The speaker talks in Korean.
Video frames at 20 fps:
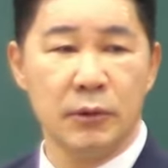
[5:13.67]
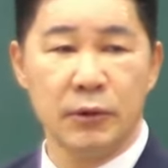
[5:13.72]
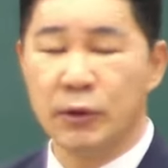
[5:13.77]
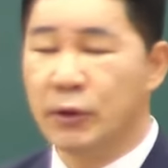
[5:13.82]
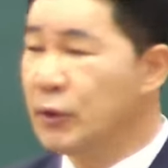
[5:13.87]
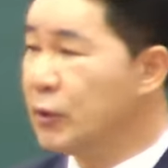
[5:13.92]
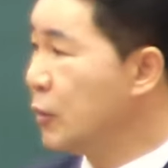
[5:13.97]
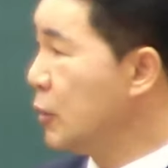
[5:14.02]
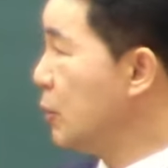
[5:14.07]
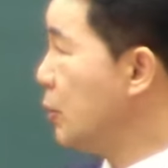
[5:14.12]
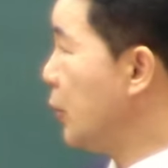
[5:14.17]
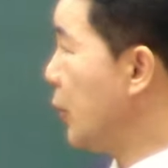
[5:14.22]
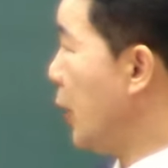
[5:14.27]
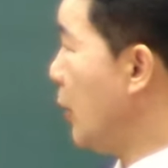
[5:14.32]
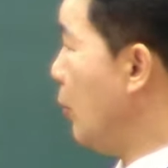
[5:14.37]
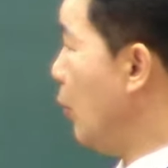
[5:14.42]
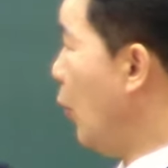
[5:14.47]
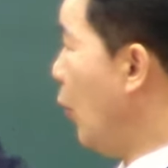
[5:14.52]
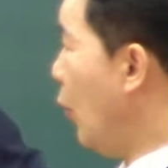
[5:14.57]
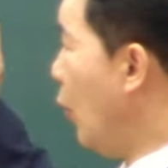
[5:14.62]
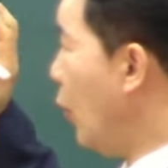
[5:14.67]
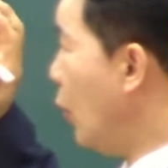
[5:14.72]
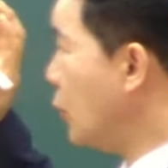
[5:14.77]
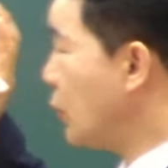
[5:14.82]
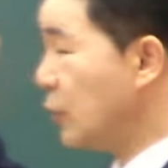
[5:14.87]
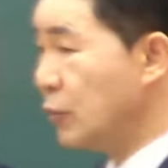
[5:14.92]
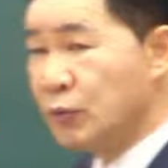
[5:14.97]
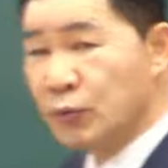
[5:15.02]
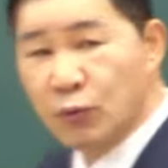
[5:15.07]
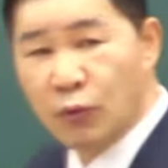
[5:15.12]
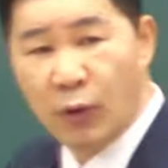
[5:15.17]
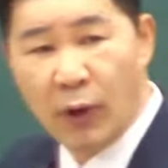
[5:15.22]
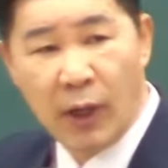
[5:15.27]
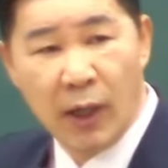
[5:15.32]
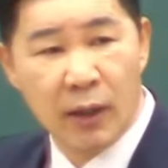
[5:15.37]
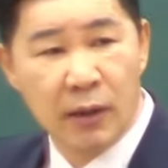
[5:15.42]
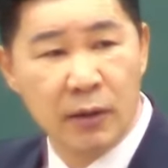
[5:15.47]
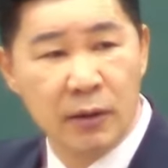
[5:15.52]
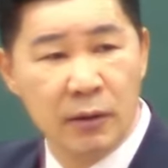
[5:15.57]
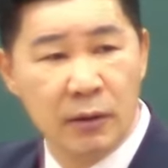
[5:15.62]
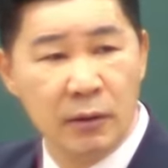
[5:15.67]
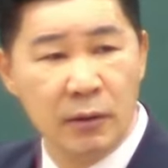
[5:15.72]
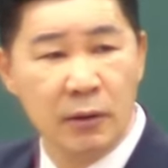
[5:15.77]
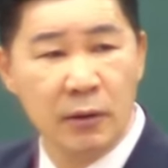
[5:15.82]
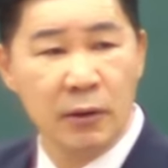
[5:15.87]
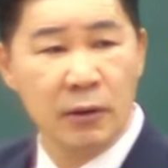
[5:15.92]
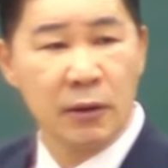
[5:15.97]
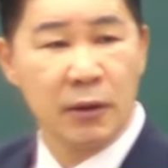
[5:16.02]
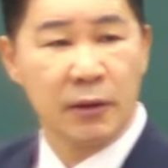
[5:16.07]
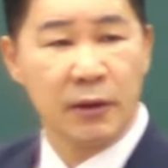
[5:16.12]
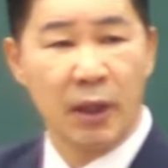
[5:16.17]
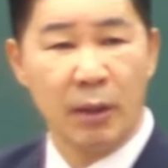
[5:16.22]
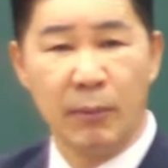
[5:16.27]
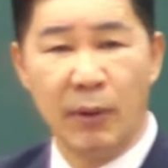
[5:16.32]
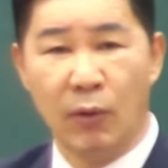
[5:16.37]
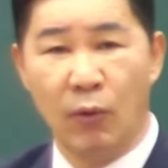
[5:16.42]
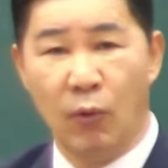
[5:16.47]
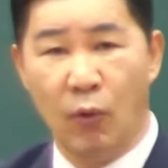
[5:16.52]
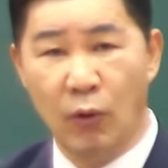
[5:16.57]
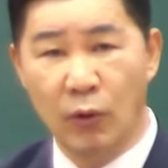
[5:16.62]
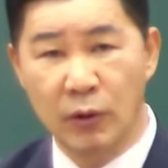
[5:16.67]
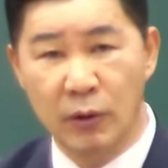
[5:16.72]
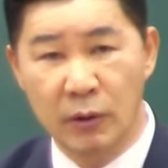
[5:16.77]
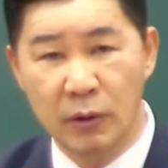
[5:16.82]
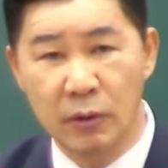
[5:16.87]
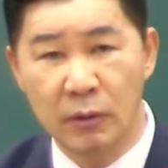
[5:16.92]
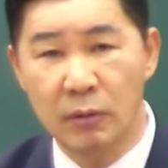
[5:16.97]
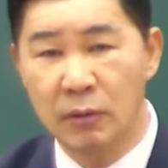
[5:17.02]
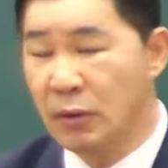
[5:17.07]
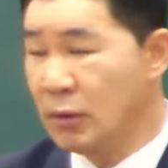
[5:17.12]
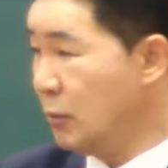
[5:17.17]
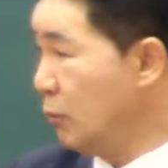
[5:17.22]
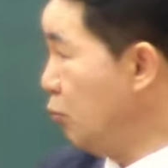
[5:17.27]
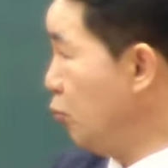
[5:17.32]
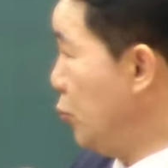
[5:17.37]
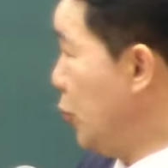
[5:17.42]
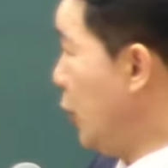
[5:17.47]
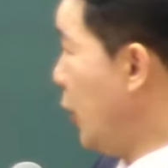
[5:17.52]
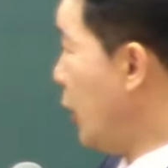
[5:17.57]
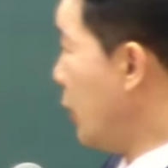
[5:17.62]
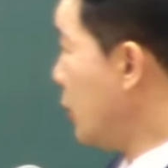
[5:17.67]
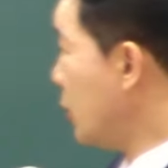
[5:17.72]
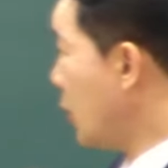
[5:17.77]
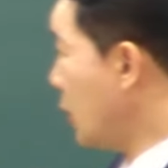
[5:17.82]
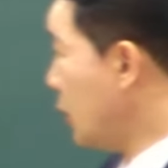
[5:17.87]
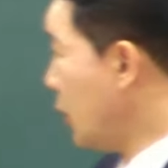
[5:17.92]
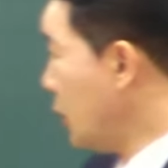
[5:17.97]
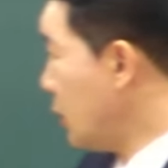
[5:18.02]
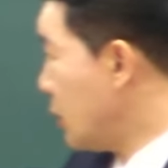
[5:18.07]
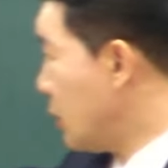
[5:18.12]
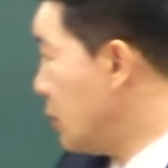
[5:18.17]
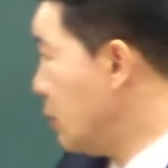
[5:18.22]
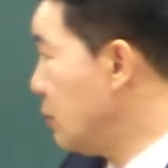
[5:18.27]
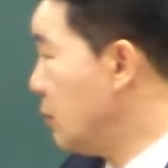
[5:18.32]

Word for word: 여러분의 모든 과거, 그다음에 오늘, 미래 끝났다니까요.